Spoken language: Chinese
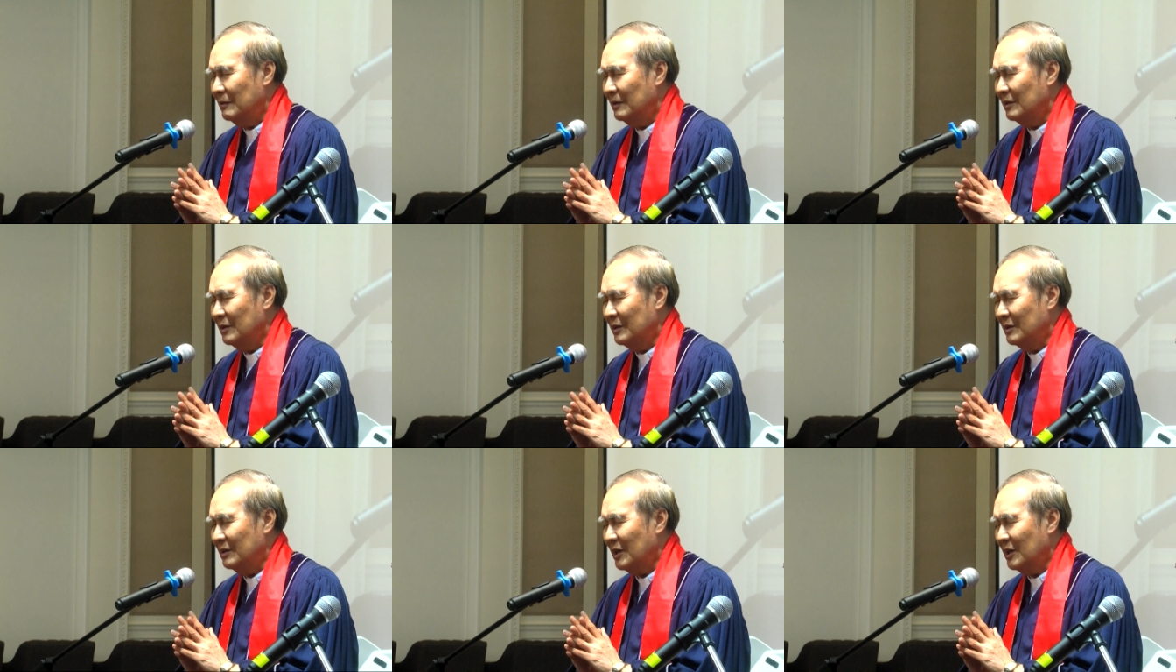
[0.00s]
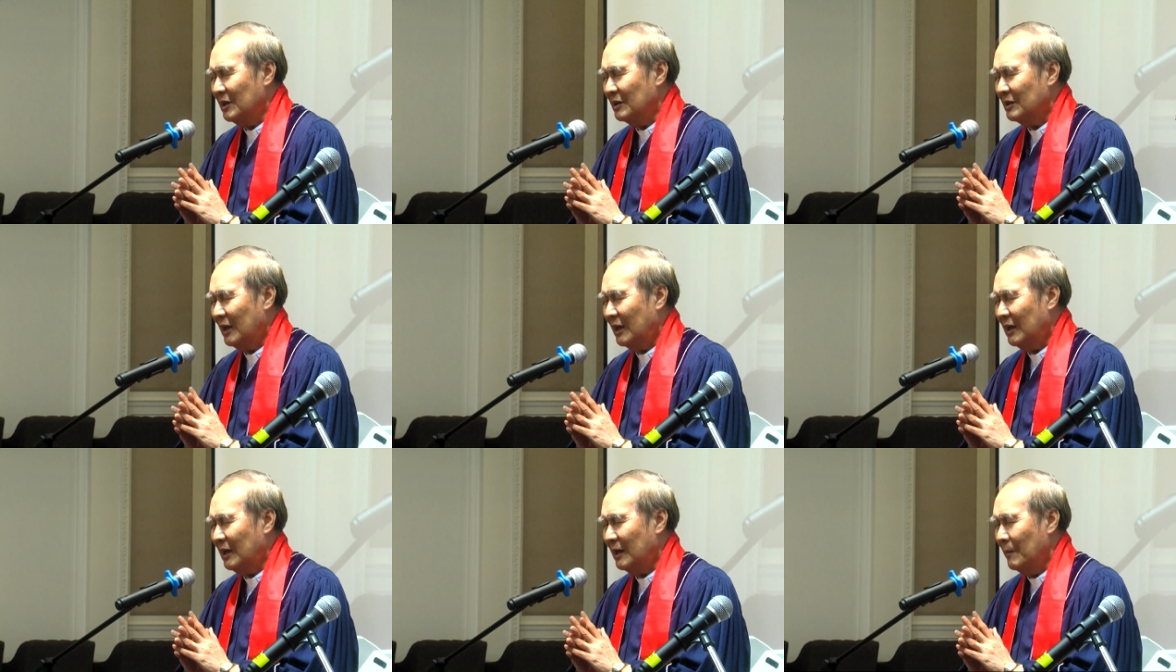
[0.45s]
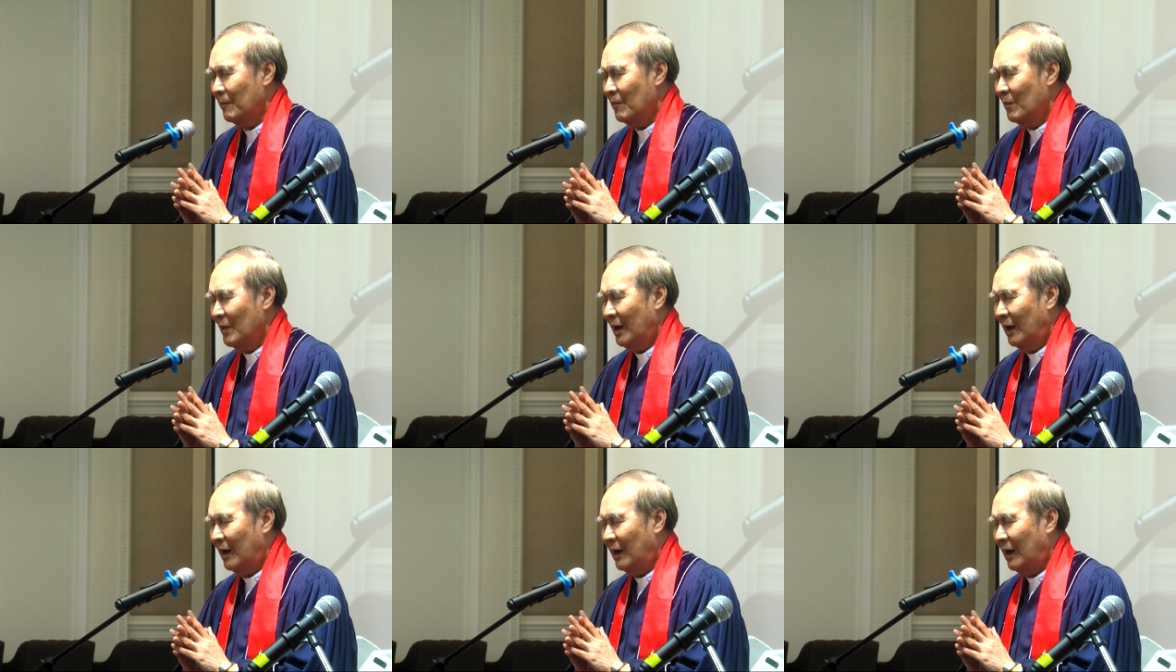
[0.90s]
你的
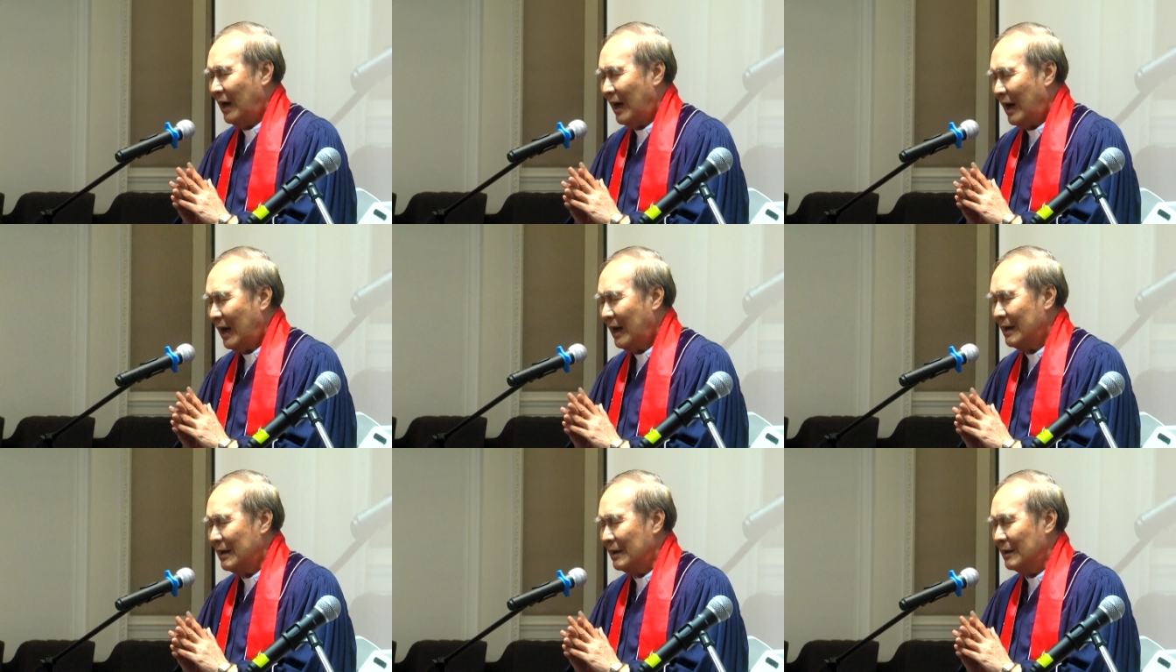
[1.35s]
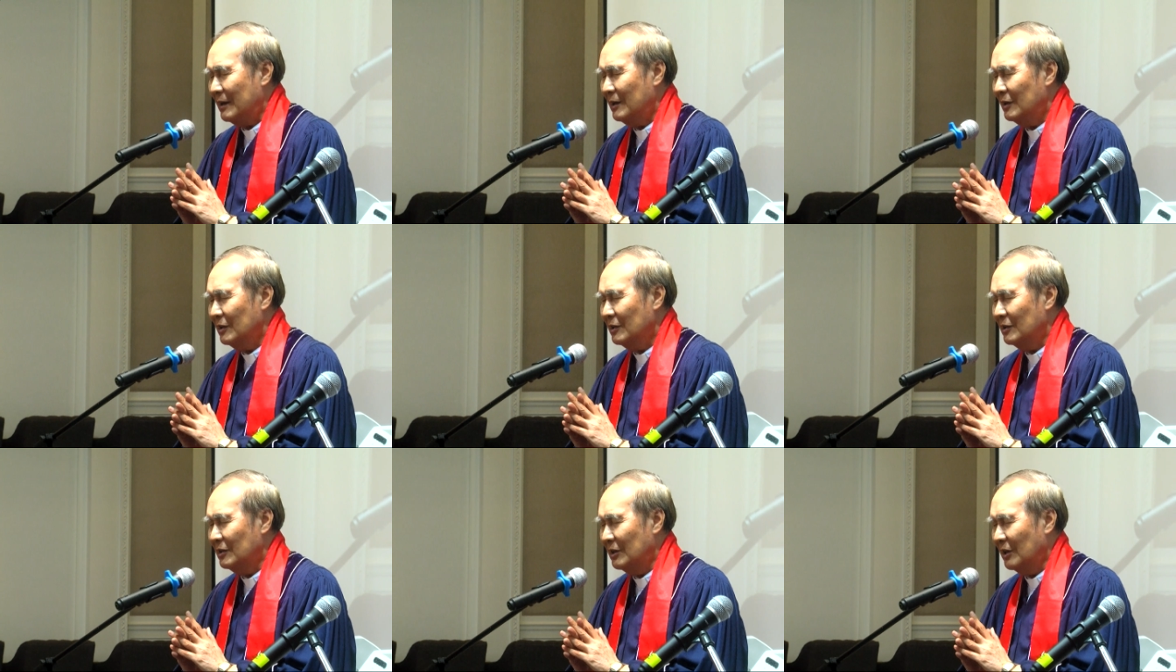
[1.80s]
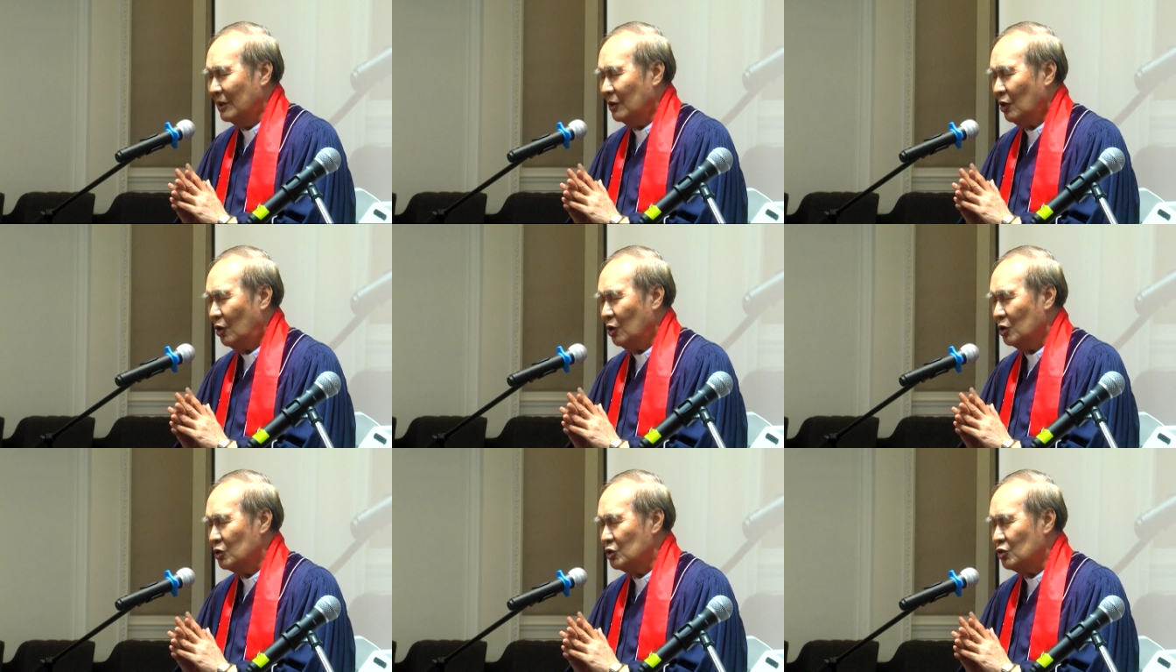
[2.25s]
呃爱，能
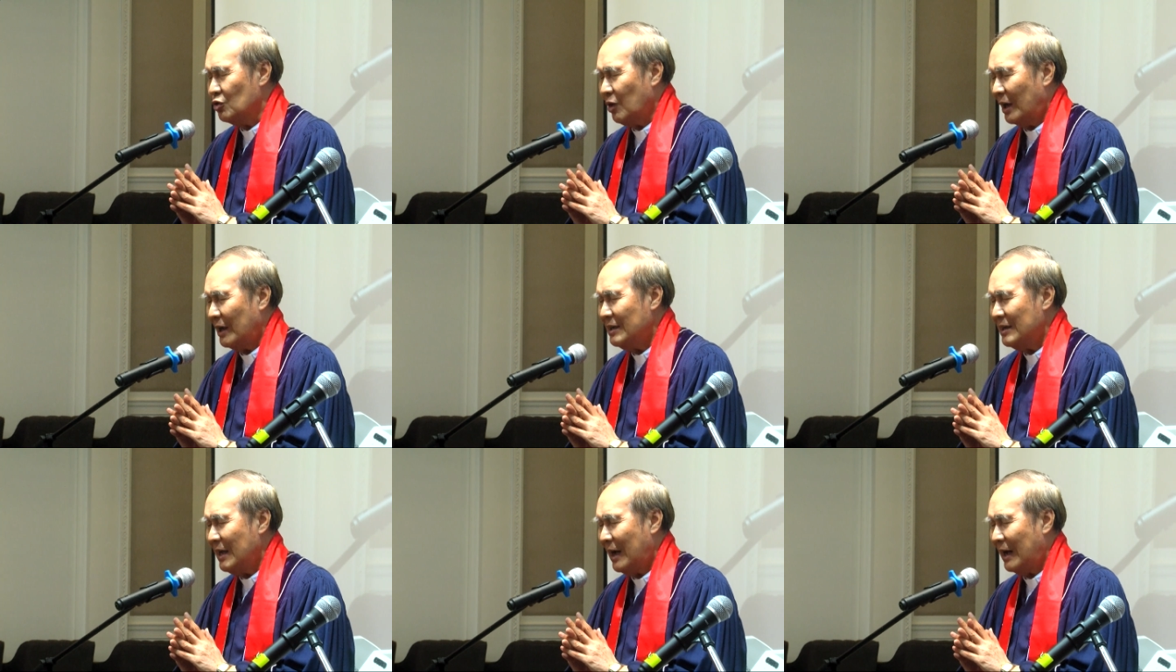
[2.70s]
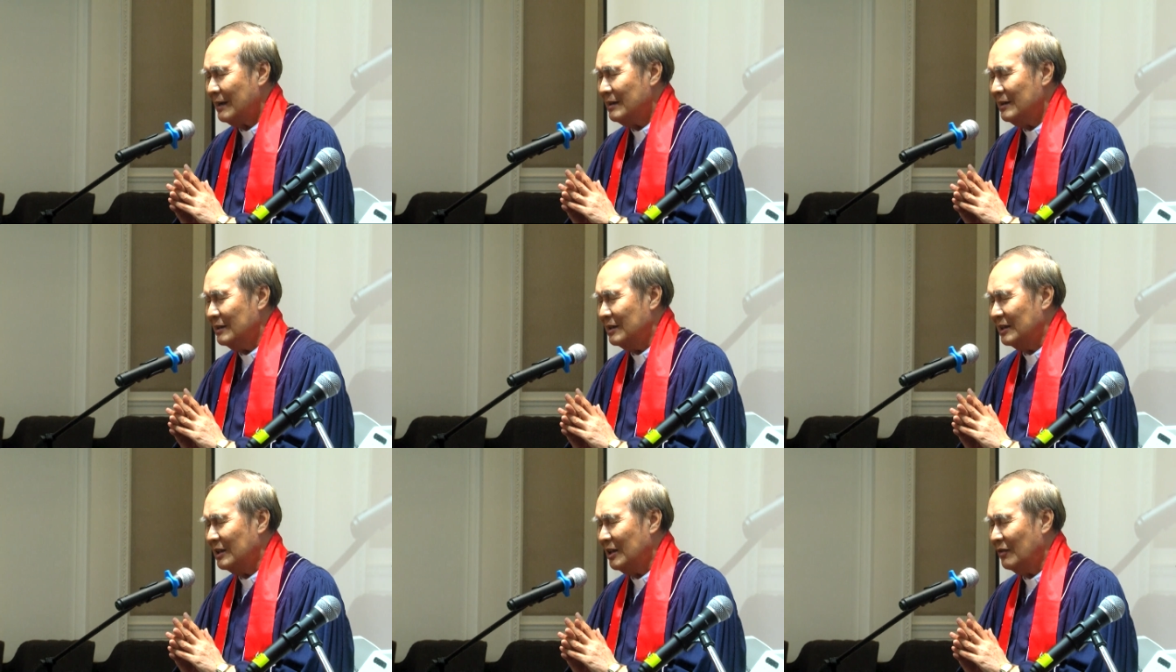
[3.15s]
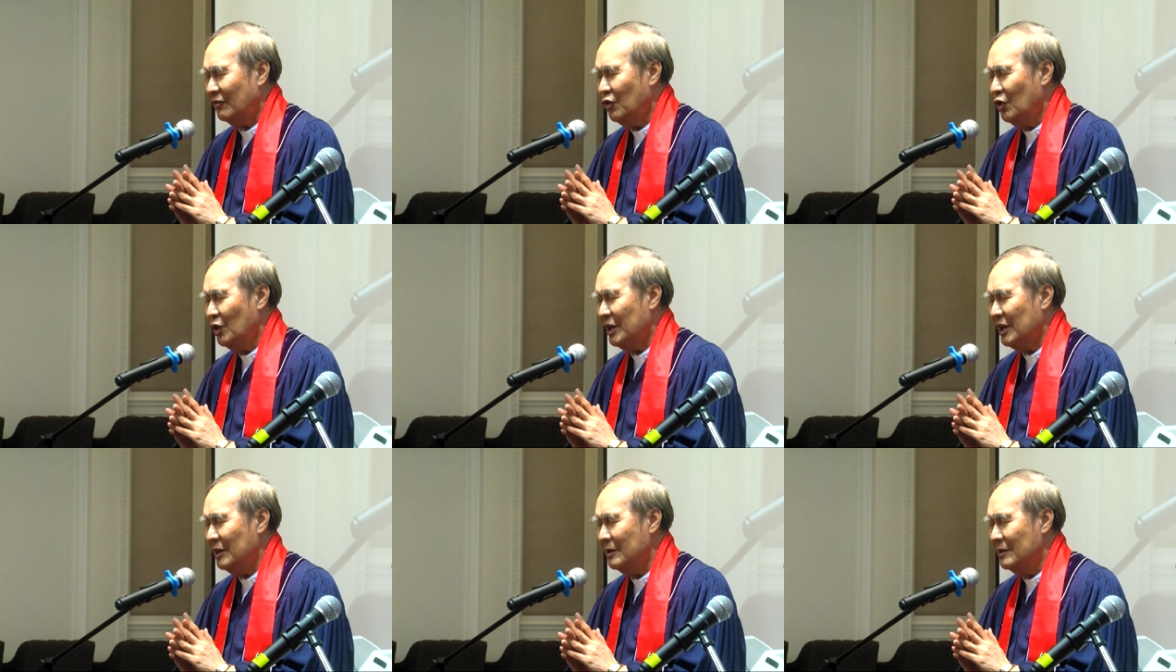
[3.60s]
够传扬你的福
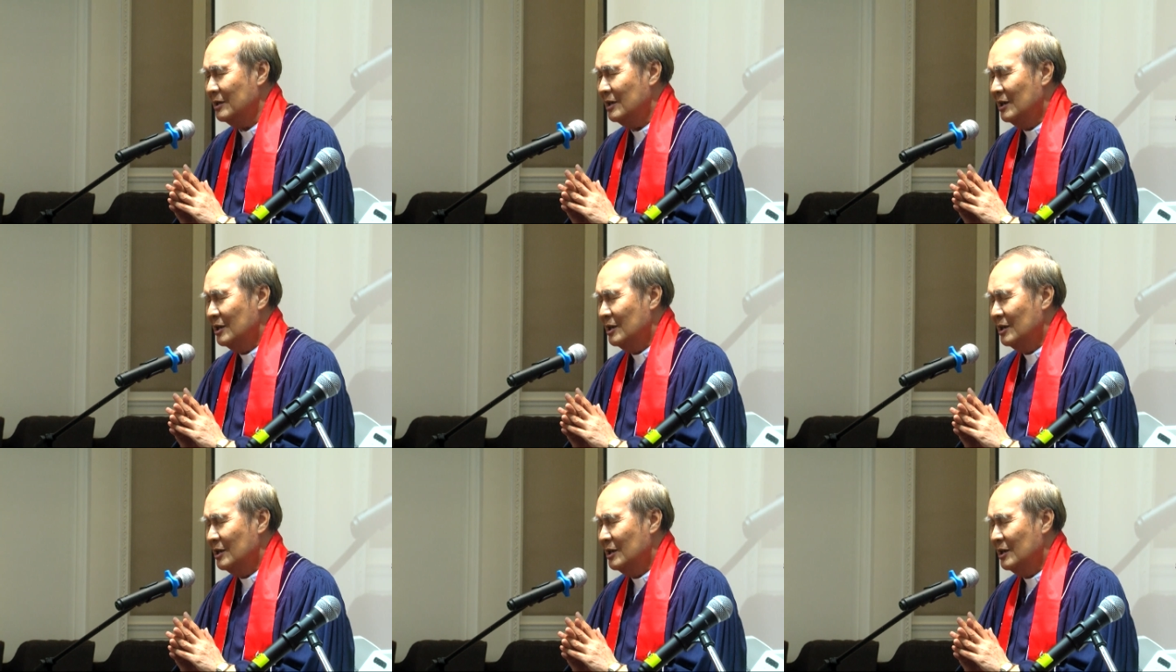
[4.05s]
音，